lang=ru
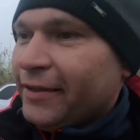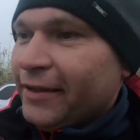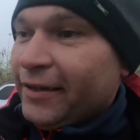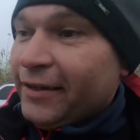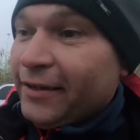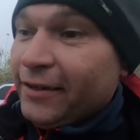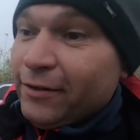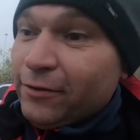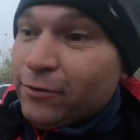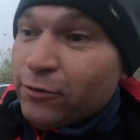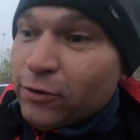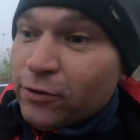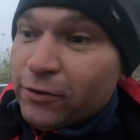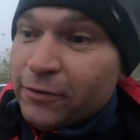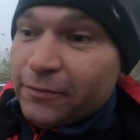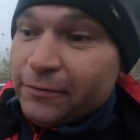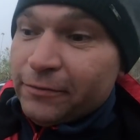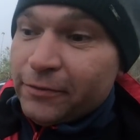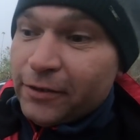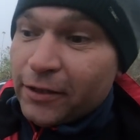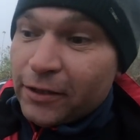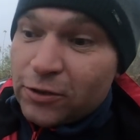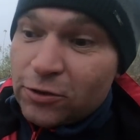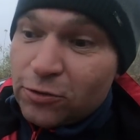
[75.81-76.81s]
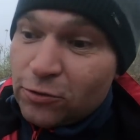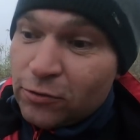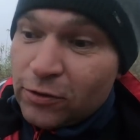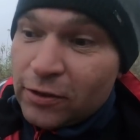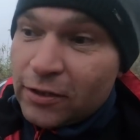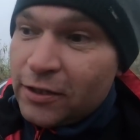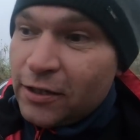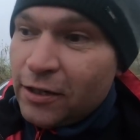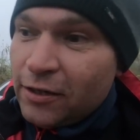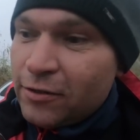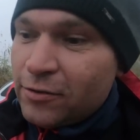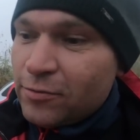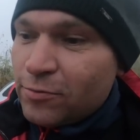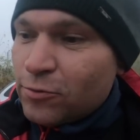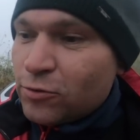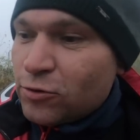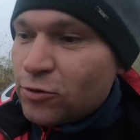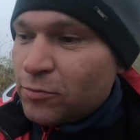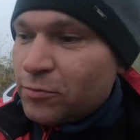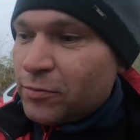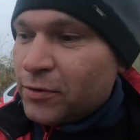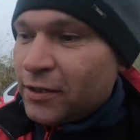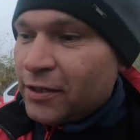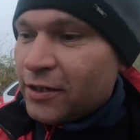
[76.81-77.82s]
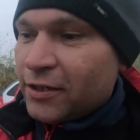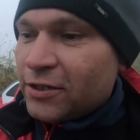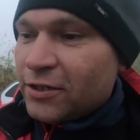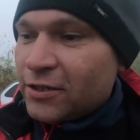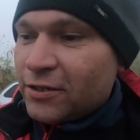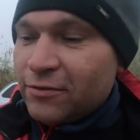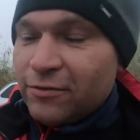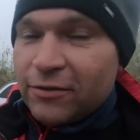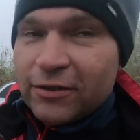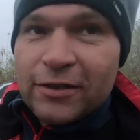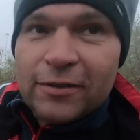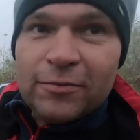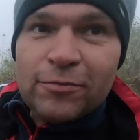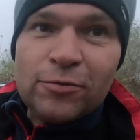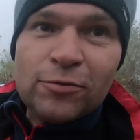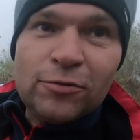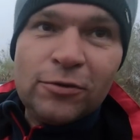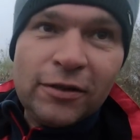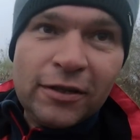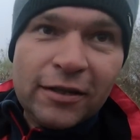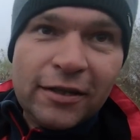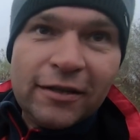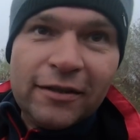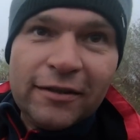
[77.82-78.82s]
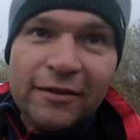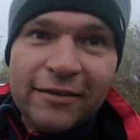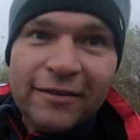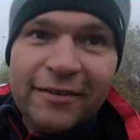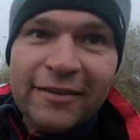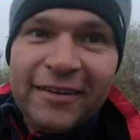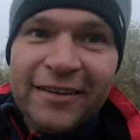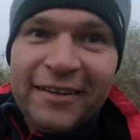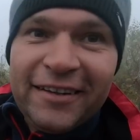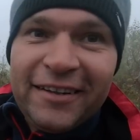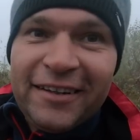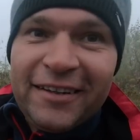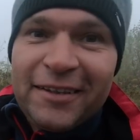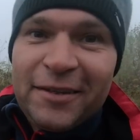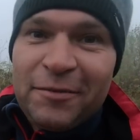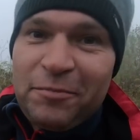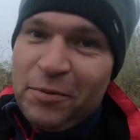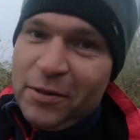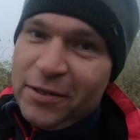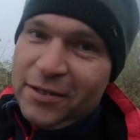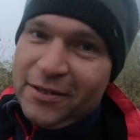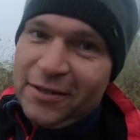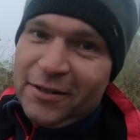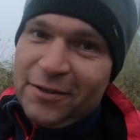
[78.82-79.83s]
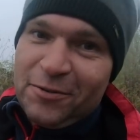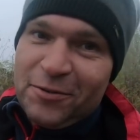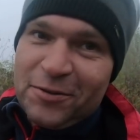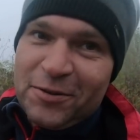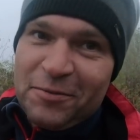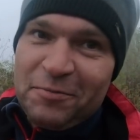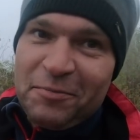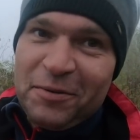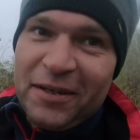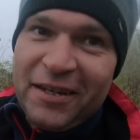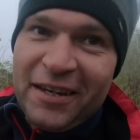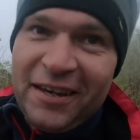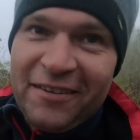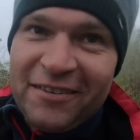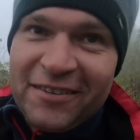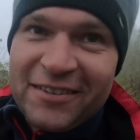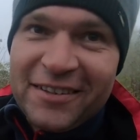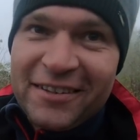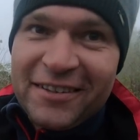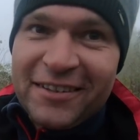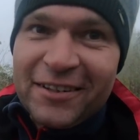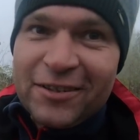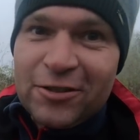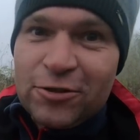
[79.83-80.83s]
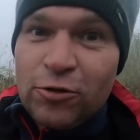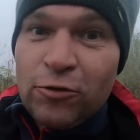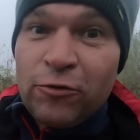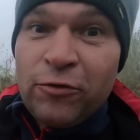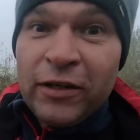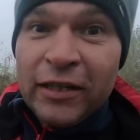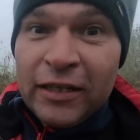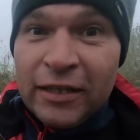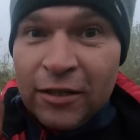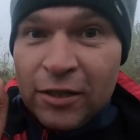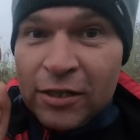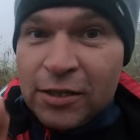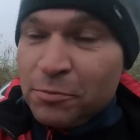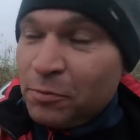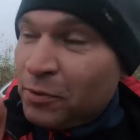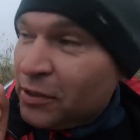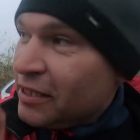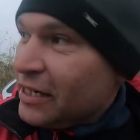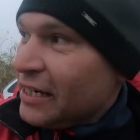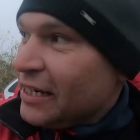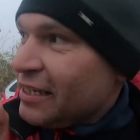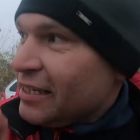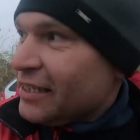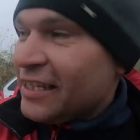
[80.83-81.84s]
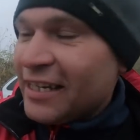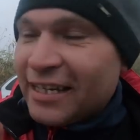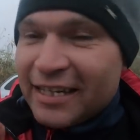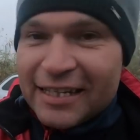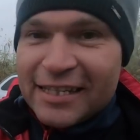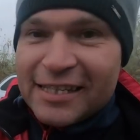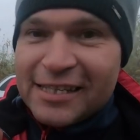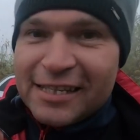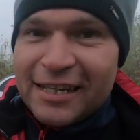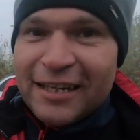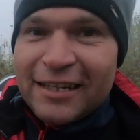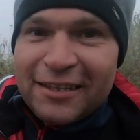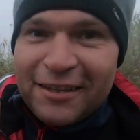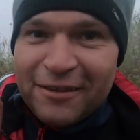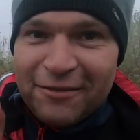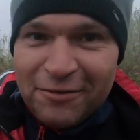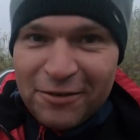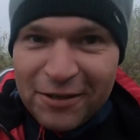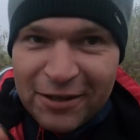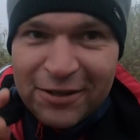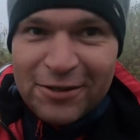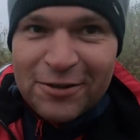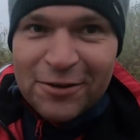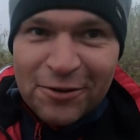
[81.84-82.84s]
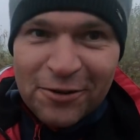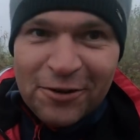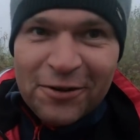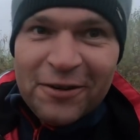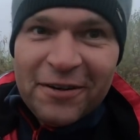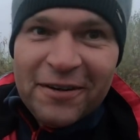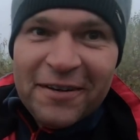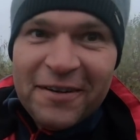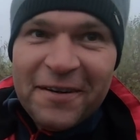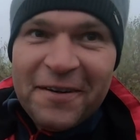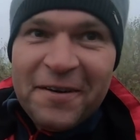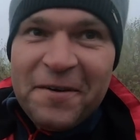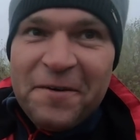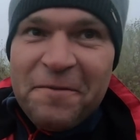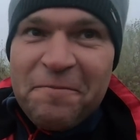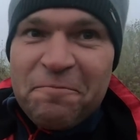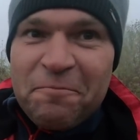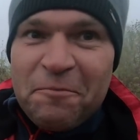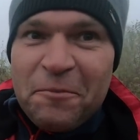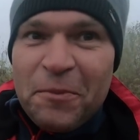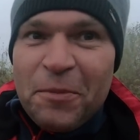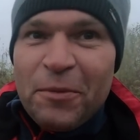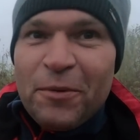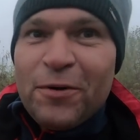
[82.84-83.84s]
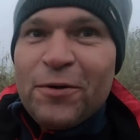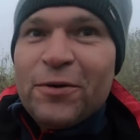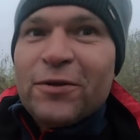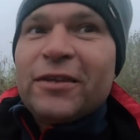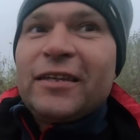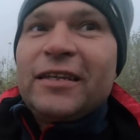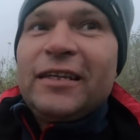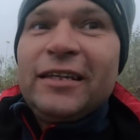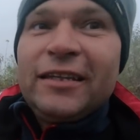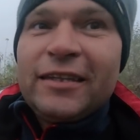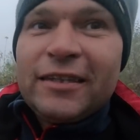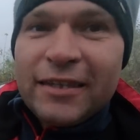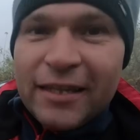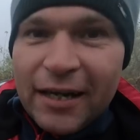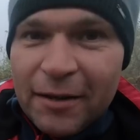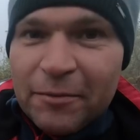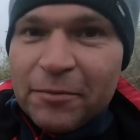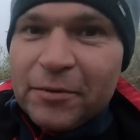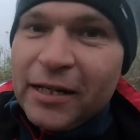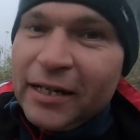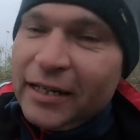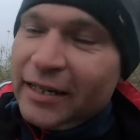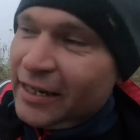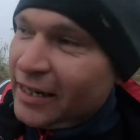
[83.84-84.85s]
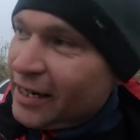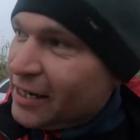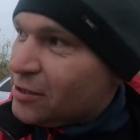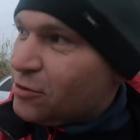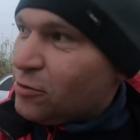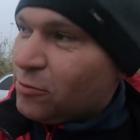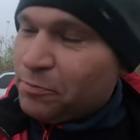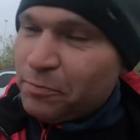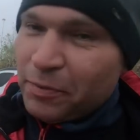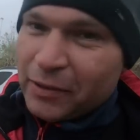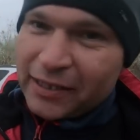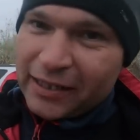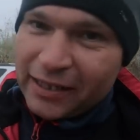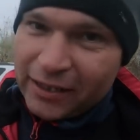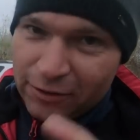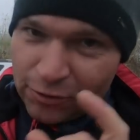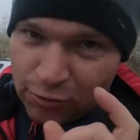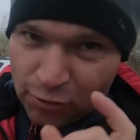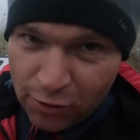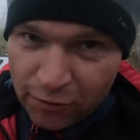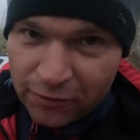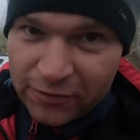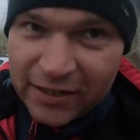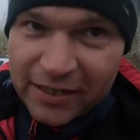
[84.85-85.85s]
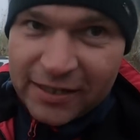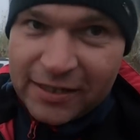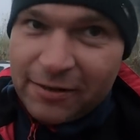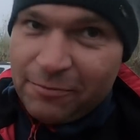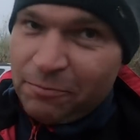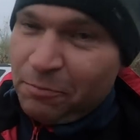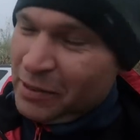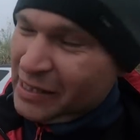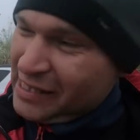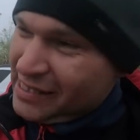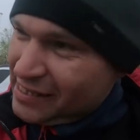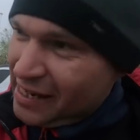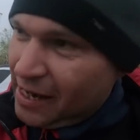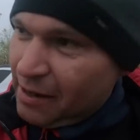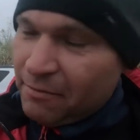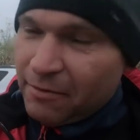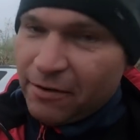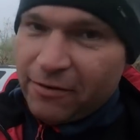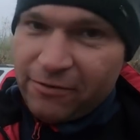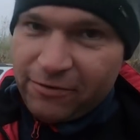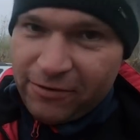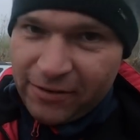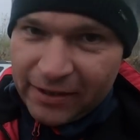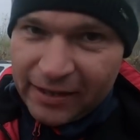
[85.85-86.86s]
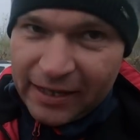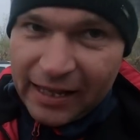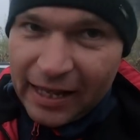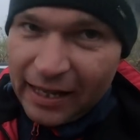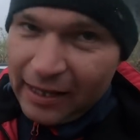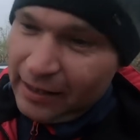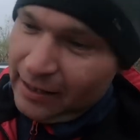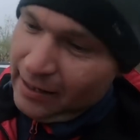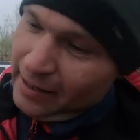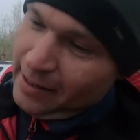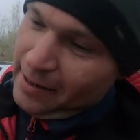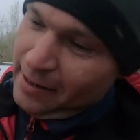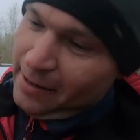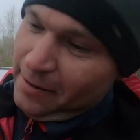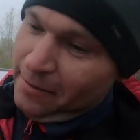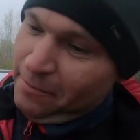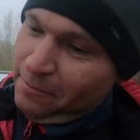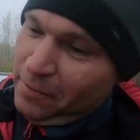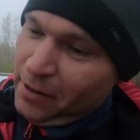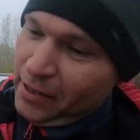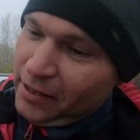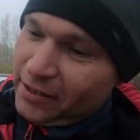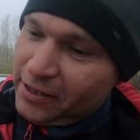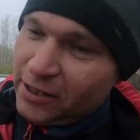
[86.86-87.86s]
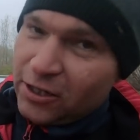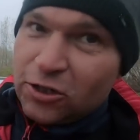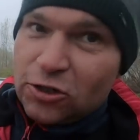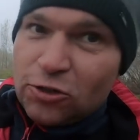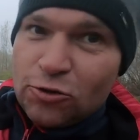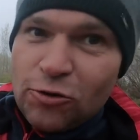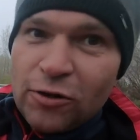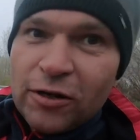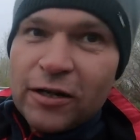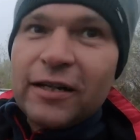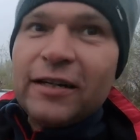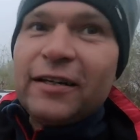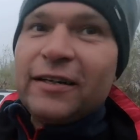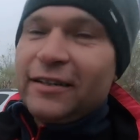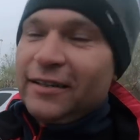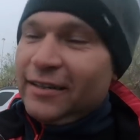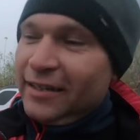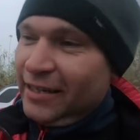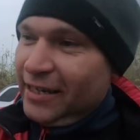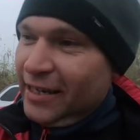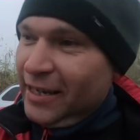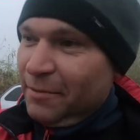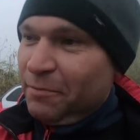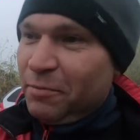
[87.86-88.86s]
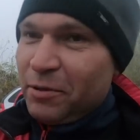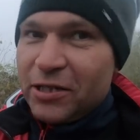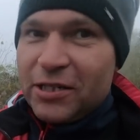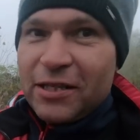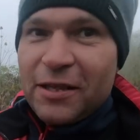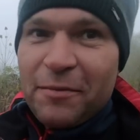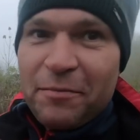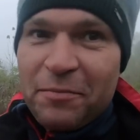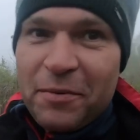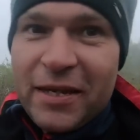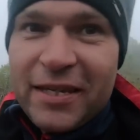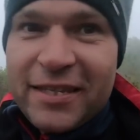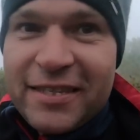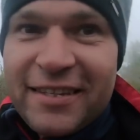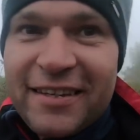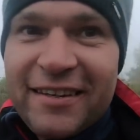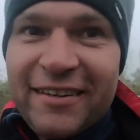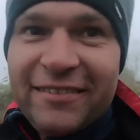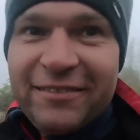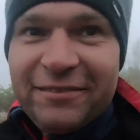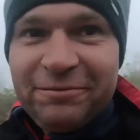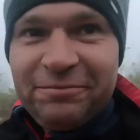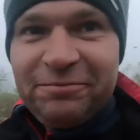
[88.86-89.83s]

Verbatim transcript: Супер. Вот, так что надеюсь, может быть, даже и в этом ролике эта песенка уже появится. Так О. что вы досмотрите до конца это видео. О. Вот. И там как раз вот подготовьтесь и под самый финал полтишок и пошла песня.